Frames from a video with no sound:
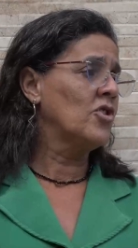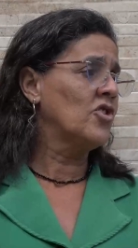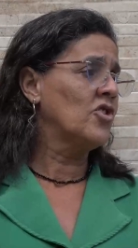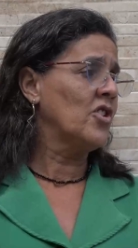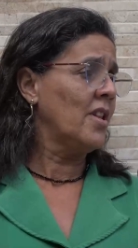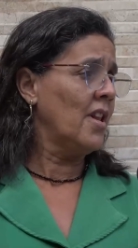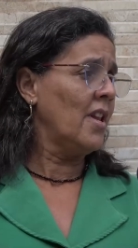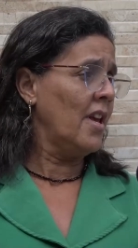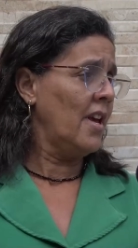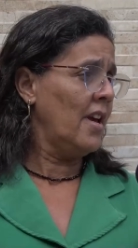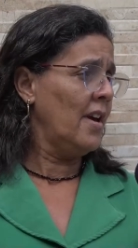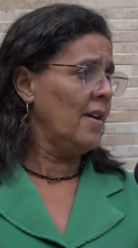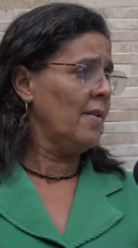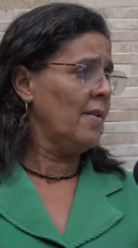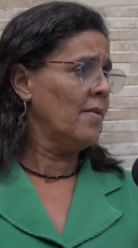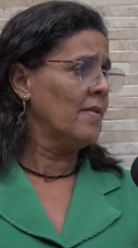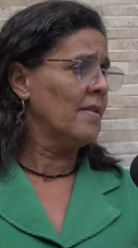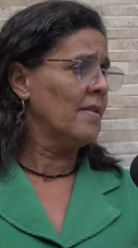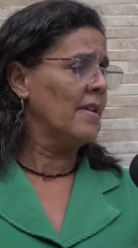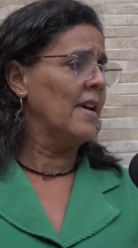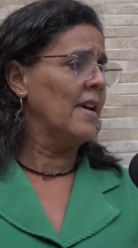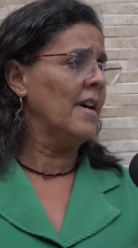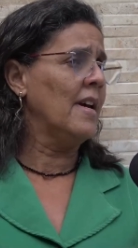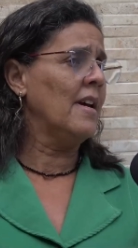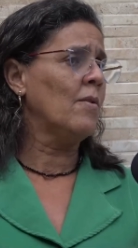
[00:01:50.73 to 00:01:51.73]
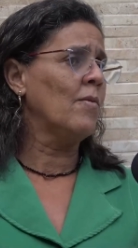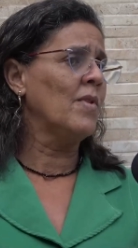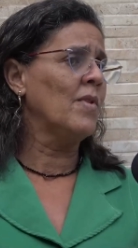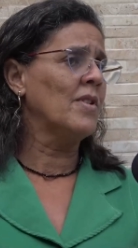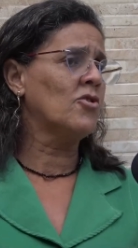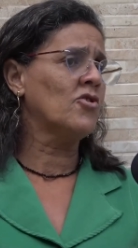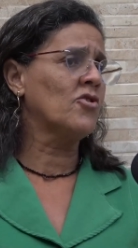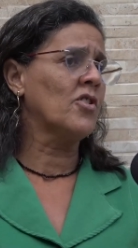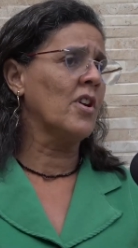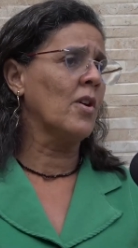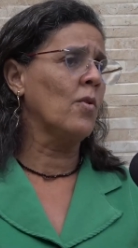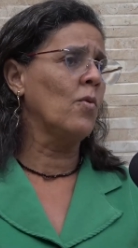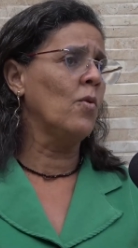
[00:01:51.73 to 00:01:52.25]
em janeiro, né? Quando
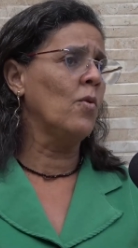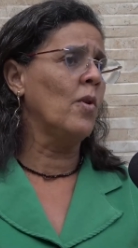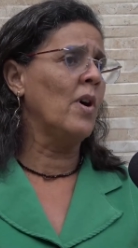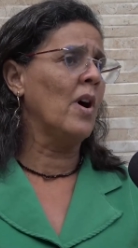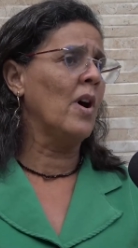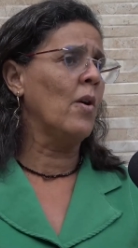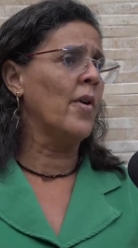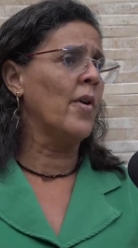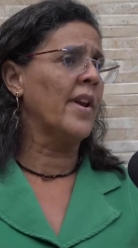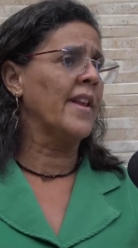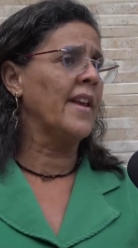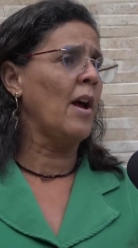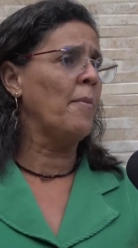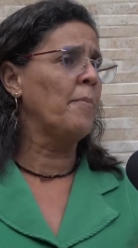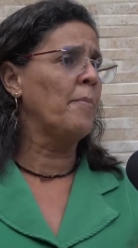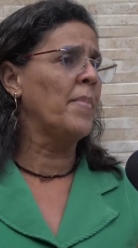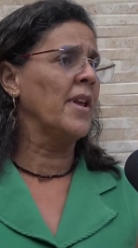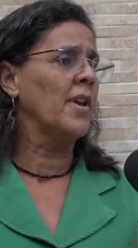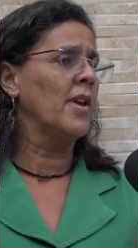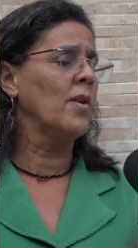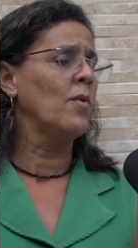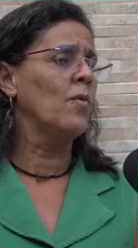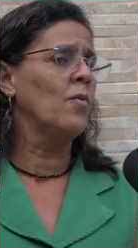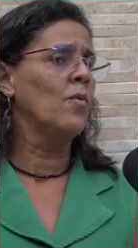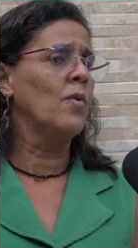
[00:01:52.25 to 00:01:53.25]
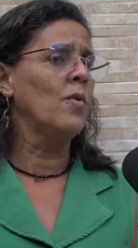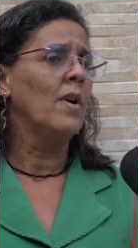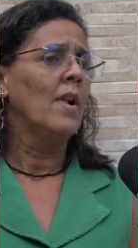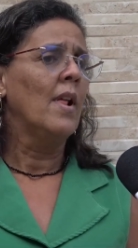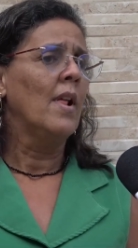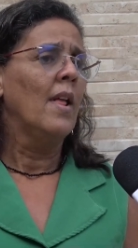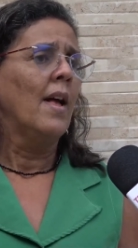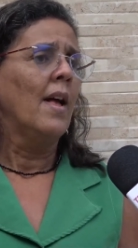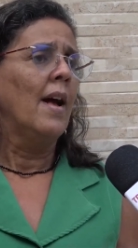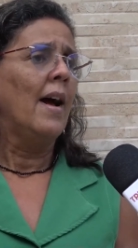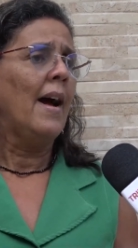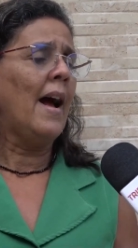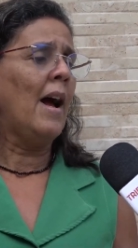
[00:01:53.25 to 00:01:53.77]
chegou agora em abril,
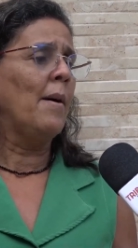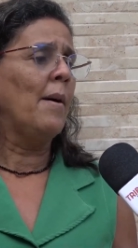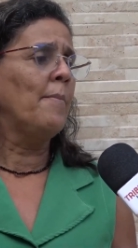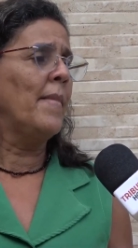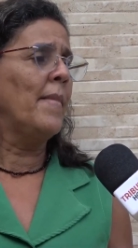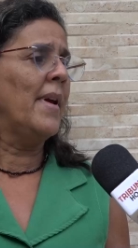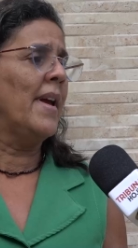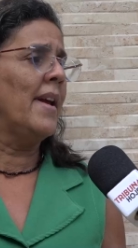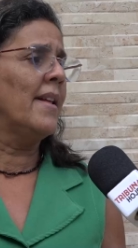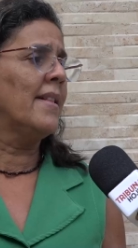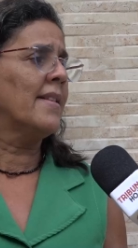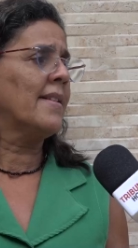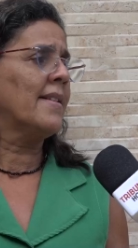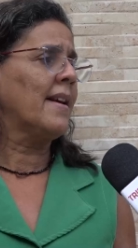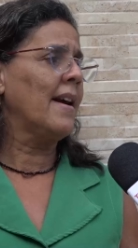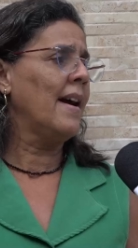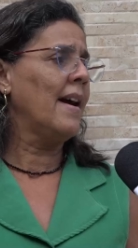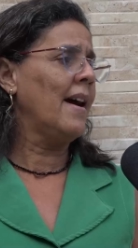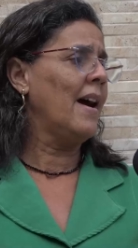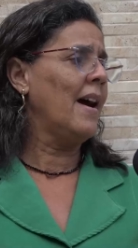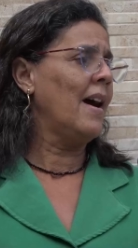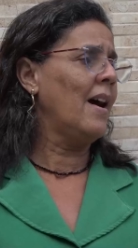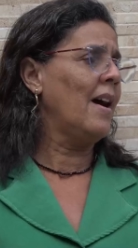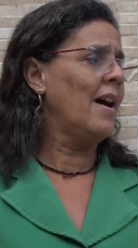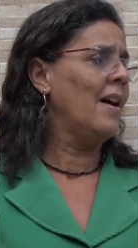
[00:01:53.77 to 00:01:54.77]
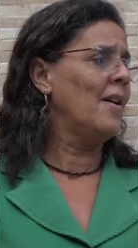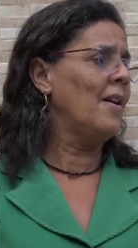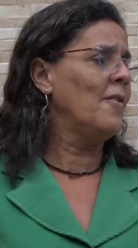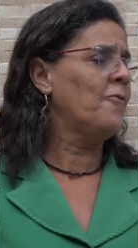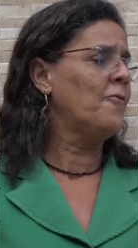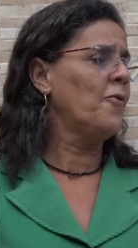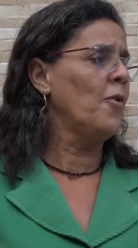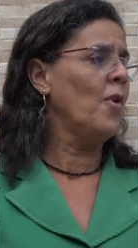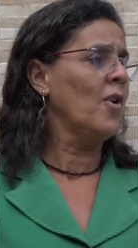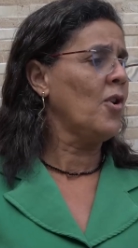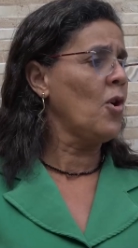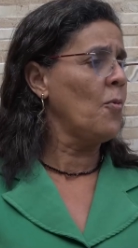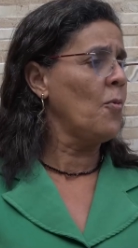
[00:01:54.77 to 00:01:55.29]
a médica
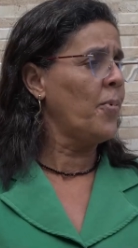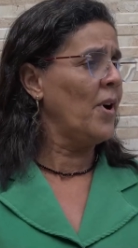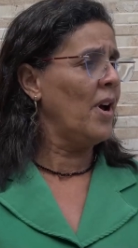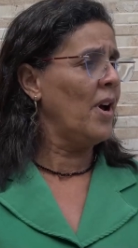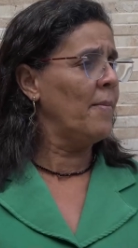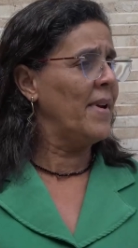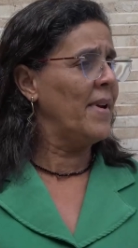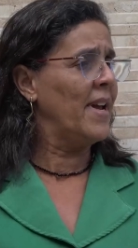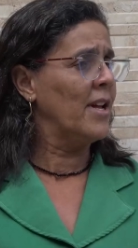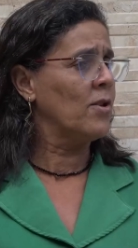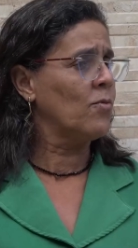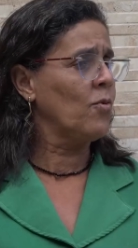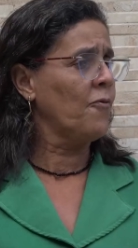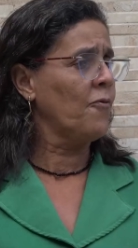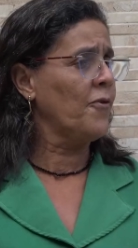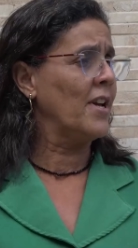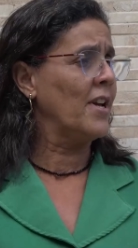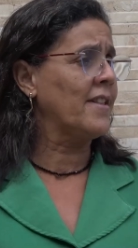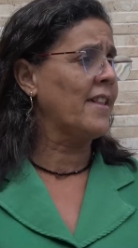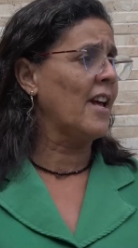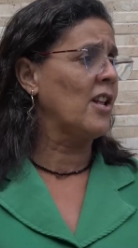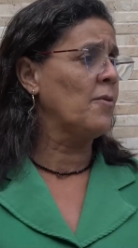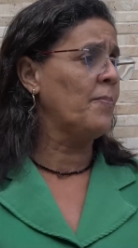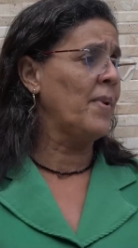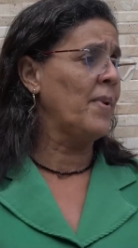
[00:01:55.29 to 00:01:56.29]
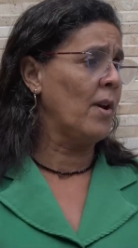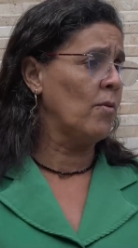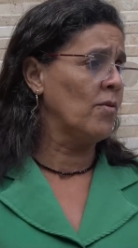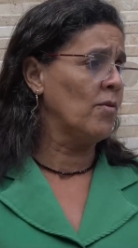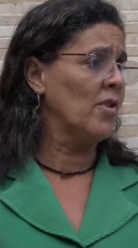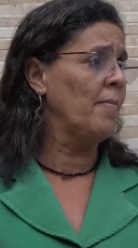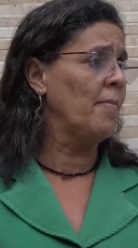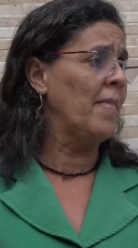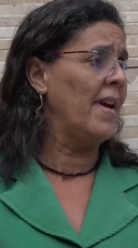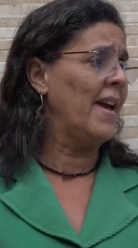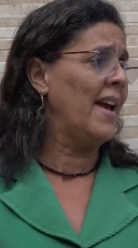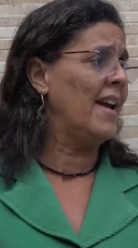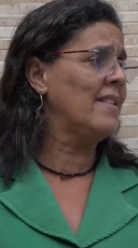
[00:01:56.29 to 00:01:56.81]
foi um acompanhamento ofertado pela
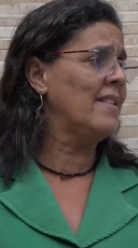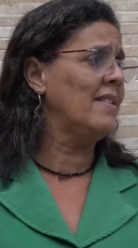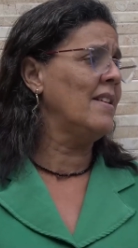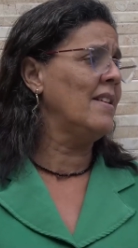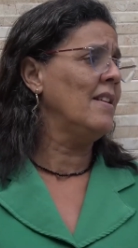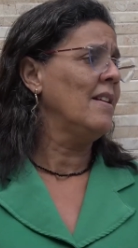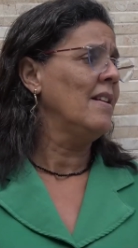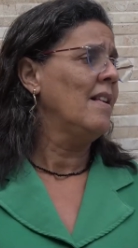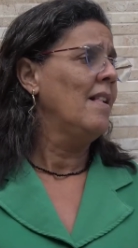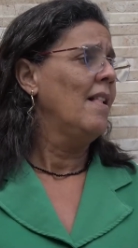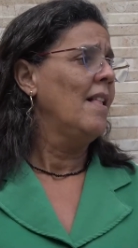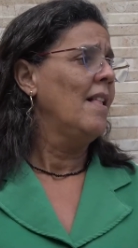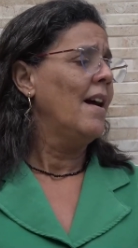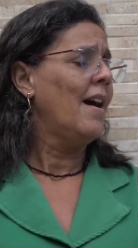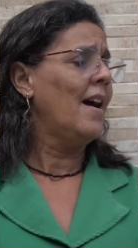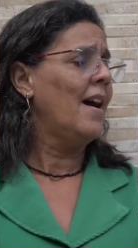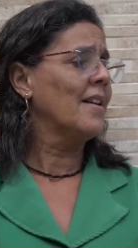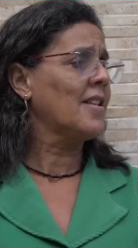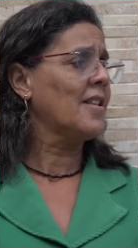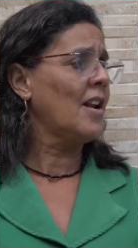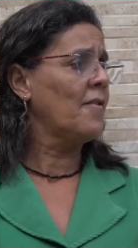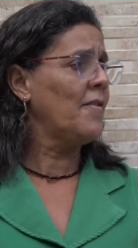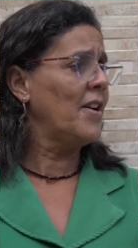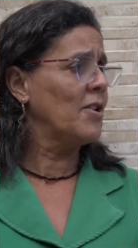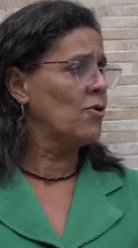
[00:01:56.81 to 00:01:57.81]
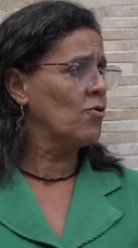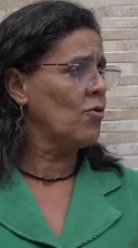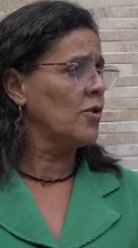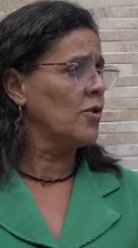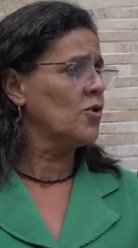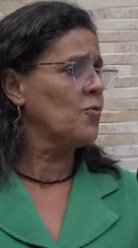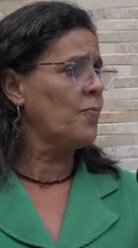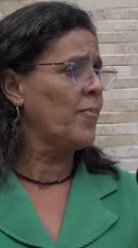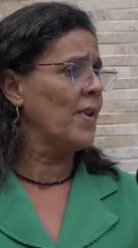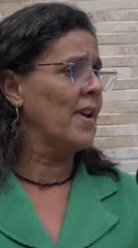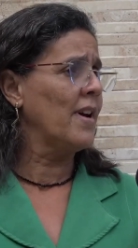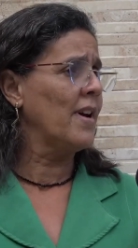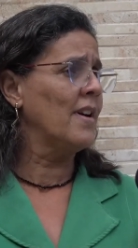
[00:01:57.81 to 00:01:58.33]
Unimed, através do
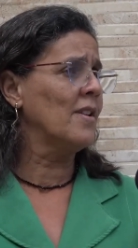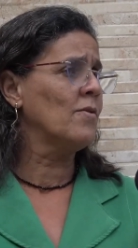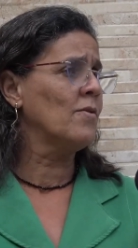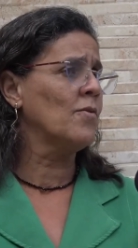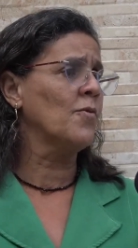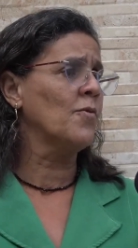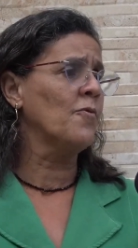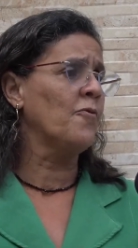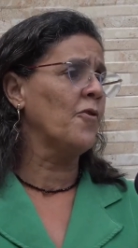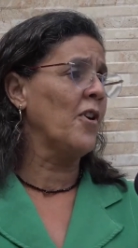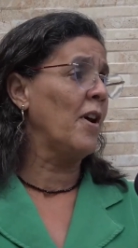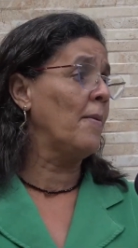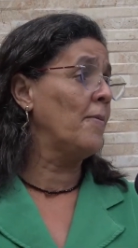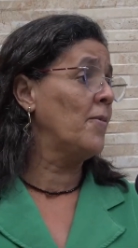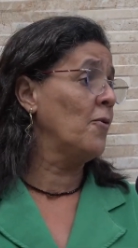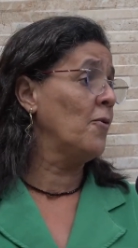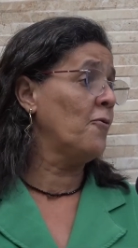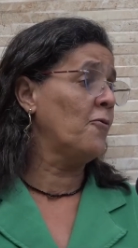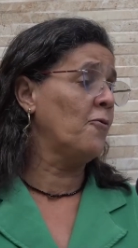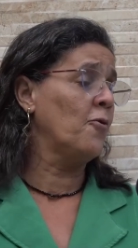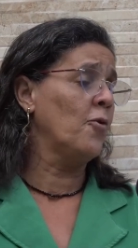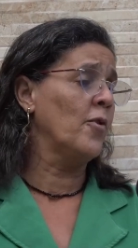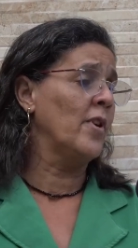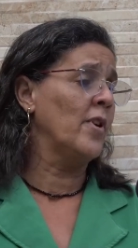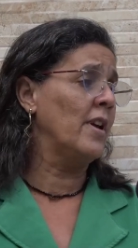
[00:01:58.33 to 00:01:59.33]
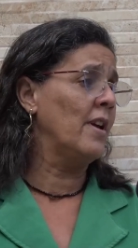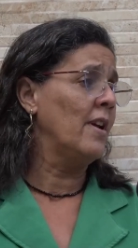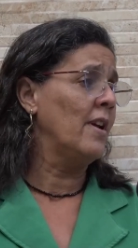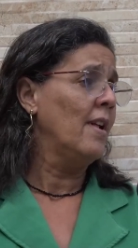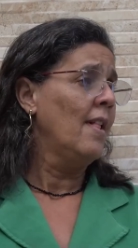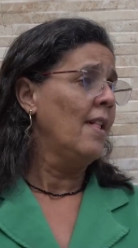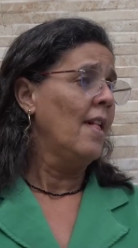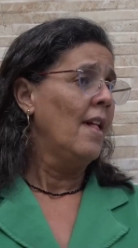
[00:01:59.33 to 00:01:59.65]
nosso plano, não foi, não foi